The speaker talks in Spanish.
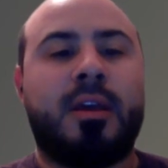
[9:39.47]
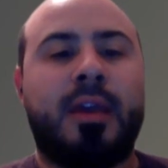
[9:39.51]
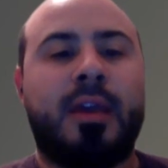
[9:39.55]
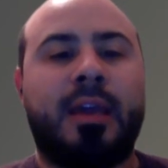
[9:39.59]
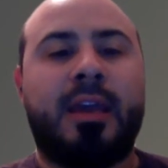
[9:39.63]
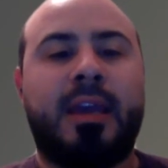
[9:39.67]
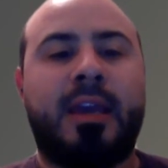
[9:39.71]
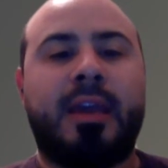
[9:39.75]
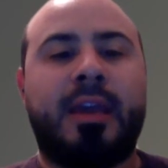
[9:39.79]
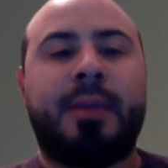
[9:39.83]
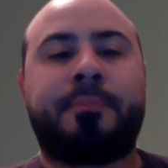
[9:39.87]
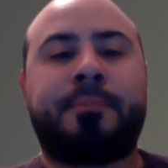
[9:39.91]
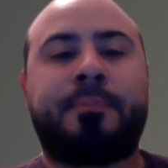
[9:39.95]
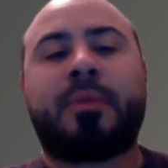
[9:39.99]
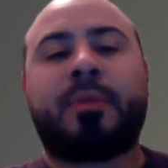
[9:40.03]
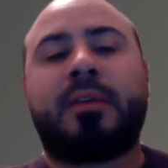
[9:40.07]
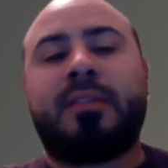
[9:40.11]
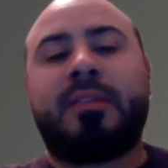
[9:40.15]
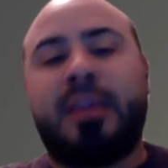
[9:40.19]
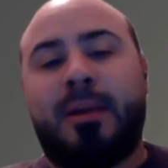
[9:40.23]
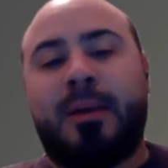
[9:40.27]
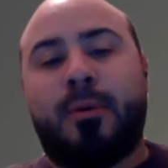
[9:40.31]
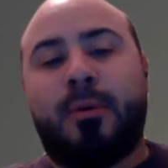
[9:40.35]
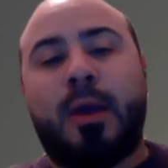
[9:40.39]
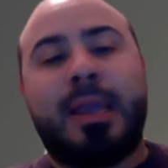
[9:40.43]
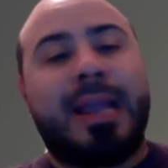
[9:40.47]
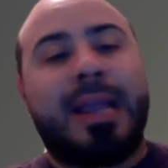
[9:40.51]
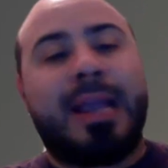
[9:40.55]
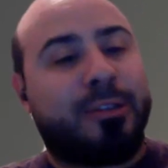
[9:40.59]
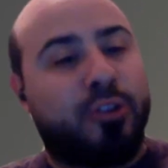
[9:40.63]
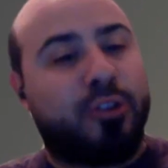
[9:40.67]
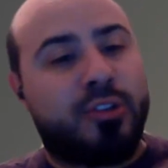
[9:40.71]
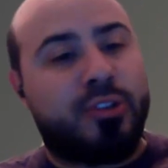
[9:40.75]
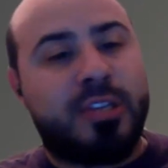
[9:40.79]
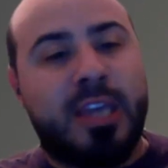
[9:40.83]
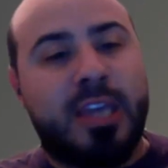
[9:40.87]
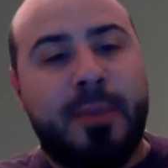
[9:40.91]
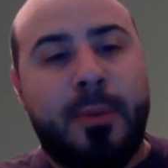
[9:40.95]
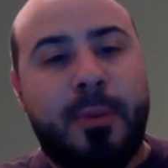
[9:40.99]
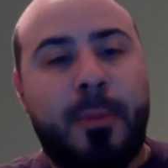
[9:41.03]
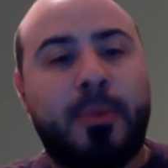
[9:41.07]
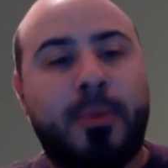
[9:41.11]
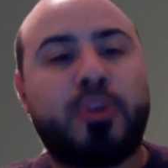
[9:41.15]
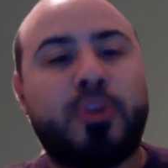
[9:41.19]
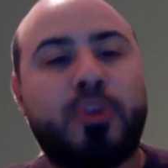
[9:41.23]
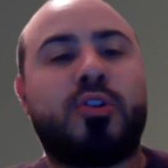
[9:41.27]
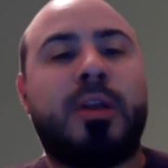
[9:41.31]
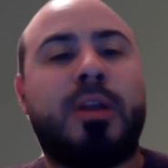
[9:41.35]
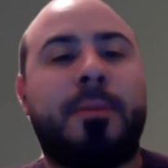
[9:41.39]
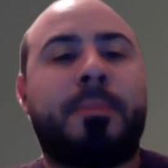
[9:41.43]
eh, Diego, hay 14 equipos
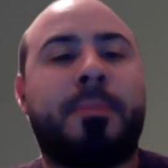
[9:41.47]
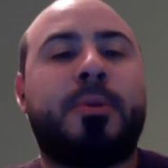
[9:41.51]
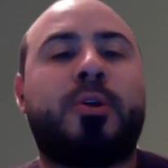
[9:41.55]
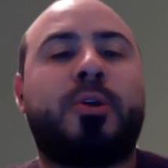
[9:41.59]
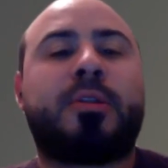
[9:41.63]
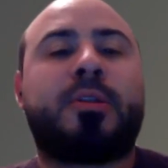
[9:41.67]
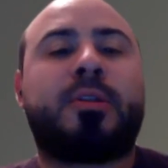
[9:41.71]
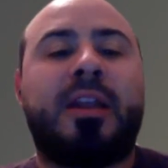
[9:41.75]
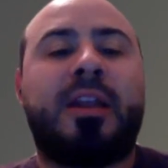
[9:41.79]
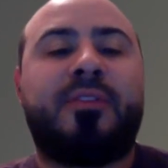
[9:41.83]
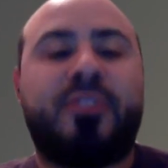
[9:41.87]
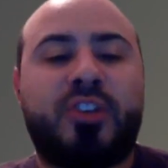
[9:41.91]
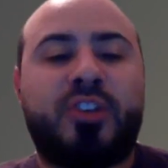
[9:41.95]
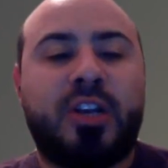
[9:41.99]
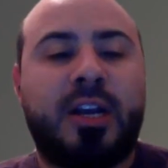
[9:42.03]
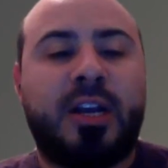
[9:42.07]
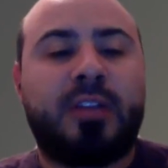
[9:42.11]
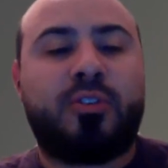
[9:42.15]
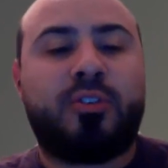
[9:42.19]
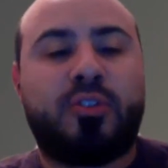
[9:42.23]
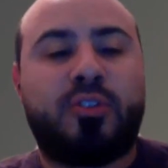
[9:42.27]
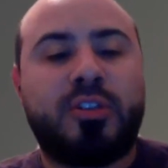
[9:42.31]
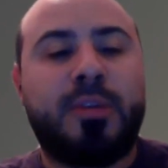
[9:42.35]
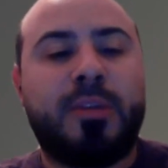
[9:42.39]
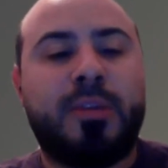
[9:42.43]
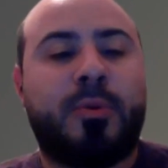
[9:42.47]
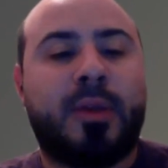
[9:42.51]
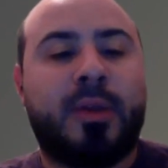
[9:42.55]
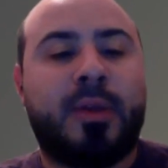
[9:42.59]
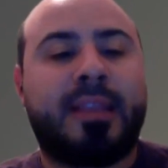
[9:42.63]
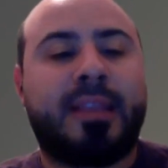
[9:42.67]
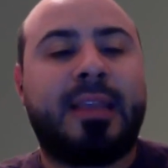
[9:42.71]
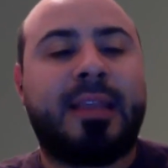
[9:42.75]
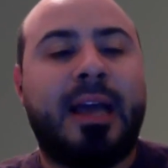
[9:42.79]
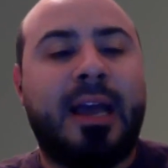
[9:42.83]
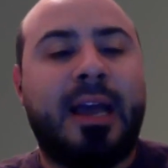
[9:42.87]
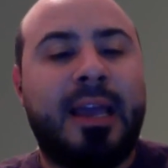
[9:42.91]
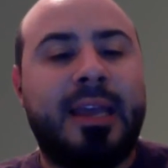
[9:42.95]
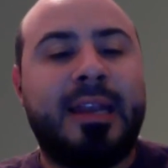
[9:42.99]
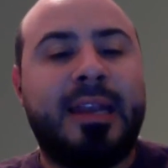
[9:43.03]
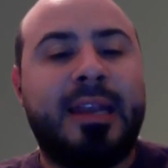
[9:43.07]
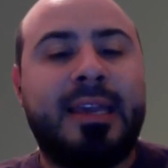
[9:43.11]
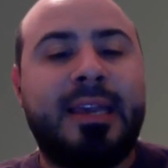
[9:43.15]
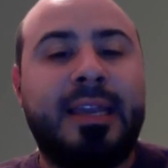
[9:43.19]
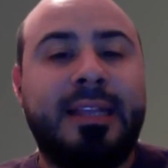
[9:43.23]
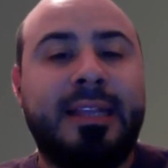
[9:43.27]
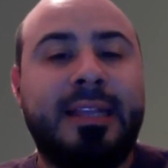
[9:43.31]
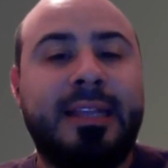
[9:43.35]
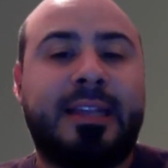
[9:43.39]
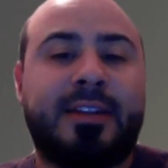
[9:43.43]
por zona, pero está la fecha 14 porque está
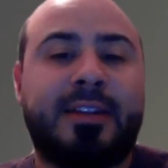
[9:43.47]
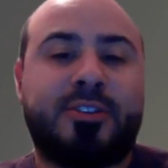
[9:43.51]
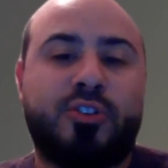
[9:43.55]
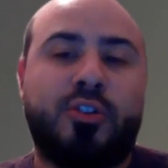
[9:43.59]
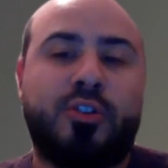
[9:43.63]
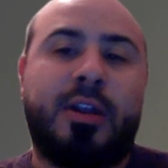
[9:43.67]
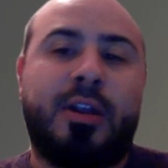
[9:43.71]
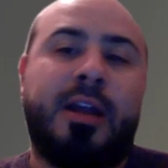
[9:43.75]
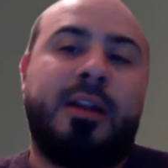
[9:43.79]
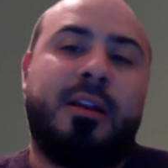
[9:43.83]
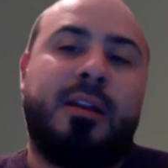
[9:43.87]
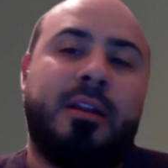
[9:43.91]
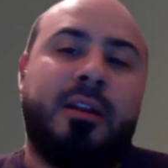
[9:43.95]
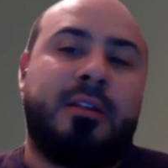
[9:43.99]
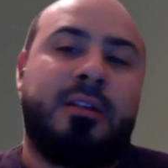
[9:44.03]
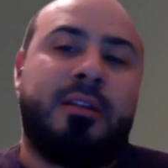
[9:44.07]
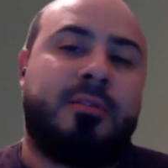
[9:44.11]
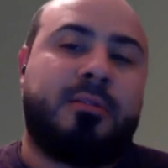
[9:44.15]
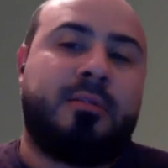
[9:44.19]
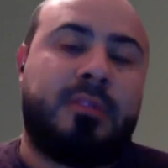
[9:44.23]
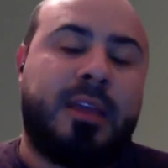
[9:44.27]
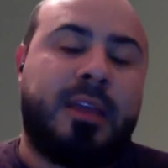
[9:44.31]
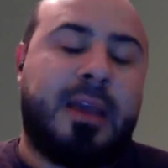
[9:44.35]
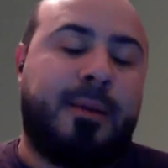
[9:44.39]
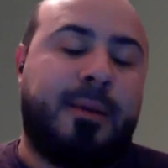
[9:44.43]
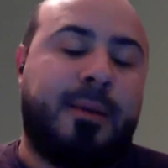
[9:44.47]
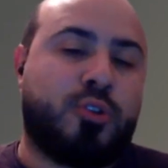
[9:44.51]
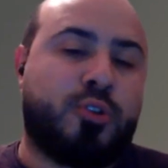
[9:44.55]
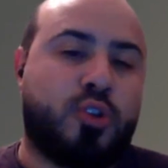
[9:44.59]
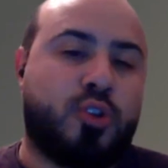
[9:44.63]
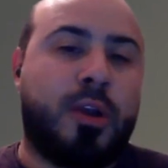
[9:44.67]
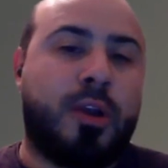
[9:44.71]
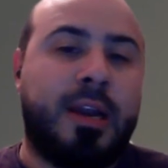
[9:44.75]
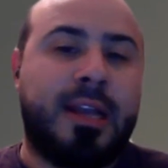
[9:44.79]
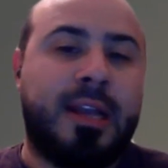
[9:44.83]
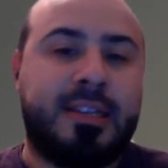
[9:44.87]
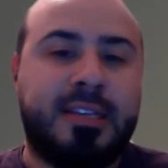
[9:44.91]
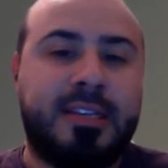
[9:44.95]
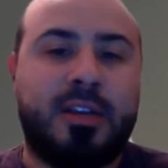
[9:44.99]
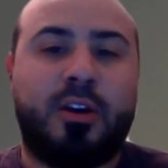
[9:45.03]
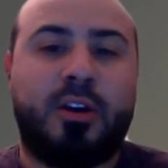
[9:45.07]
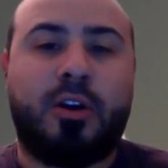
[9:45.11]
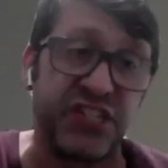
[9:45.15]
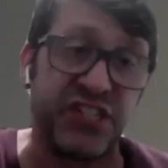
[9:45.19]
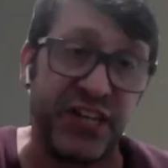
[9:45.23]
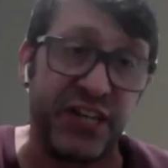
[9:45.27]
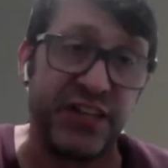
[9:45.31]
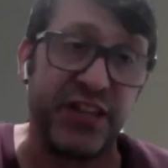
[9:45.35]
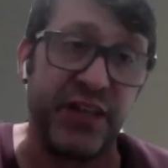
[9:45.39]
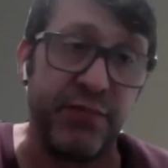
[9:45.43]
el Interzonal, digamos, o En la
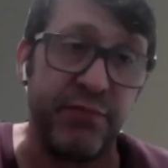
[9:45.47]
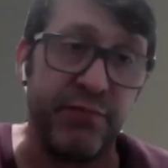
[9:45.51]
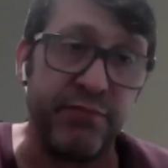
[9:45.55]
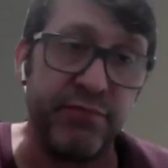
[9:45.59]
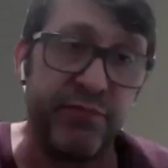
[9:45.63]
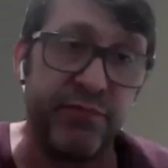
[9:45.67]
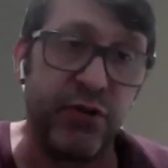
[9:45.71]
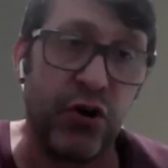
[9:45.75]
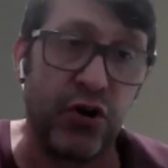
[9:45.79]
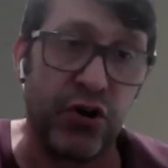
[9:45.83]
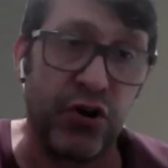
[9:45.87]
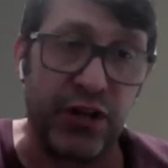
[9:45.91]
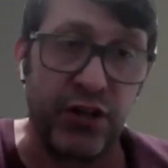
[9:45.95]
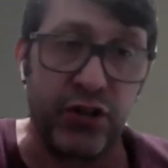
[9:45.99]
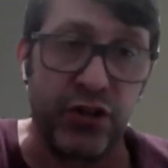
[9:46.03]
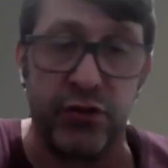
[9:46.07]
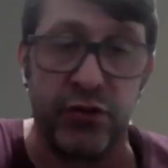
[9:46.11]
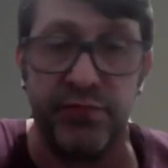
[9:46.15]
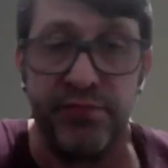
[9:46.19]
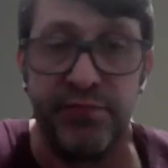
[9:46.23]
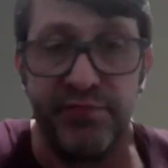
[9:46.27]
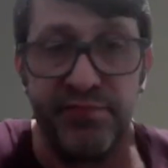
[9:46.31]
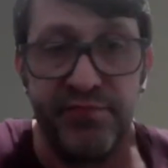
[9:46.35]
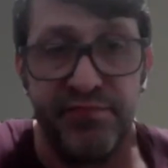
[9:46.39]
fecha 7, correcto.